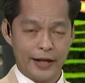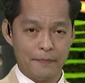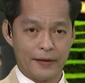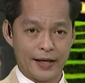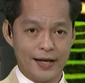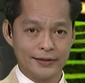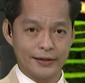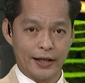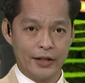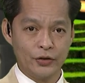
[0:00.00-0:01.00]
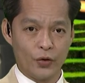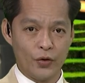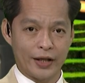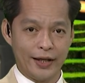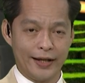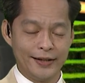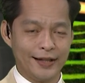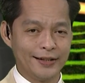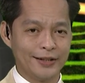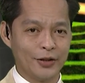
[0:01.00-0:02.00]
Naiparang ti talento ken laeng
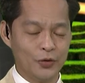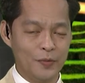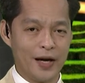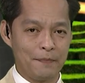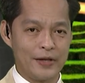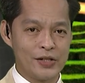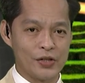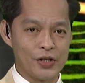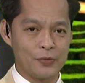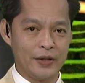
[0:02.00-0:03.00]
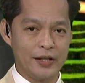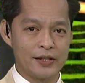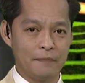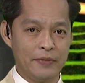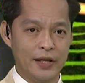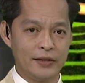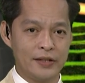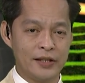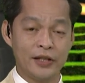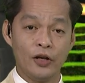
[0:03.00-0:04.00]
dagiti daduma nga persons with
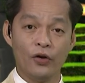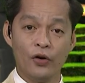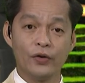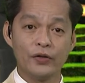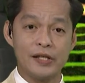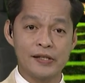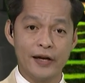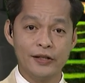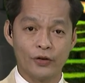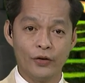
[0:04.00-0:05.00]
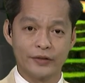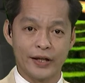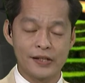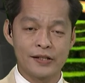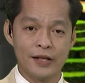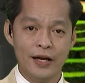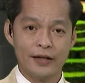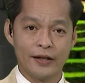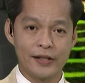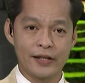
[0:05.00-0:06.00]
disabilities iti logo design contest
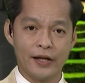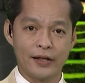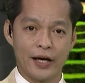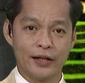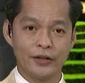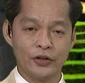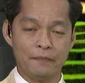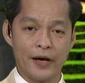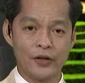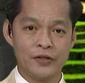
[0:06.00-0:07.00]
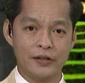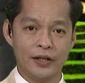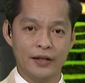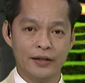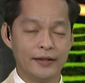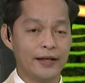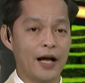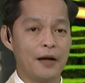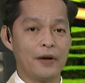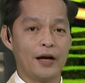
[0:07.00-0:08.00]
nga naisayangkat diti Baguio City.
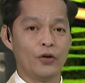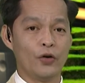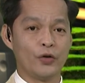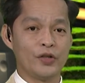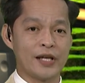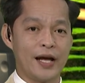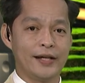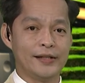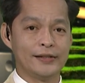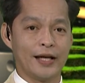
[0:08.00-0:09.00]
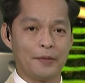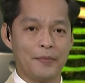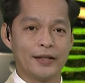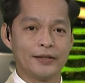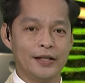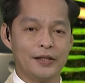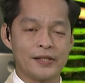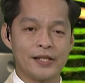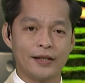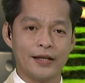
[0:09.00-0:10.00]
Nangabak nga logo design aramatan iti
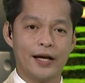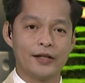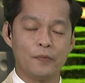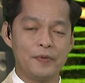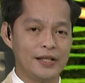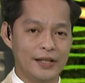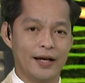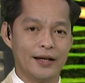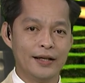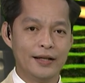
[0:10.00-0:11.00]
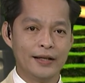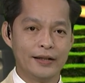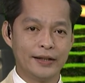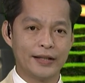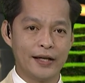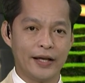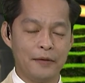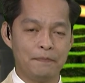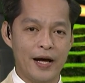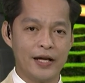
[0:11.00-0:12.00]
maseknan nga opisina.
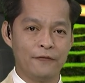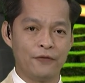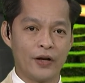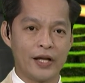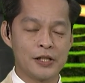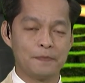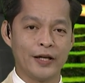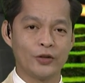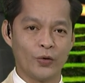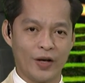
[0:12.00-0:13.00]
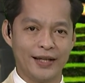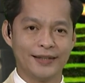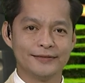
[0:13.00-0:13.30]
Detalye ipaay ni Florence Paitokan.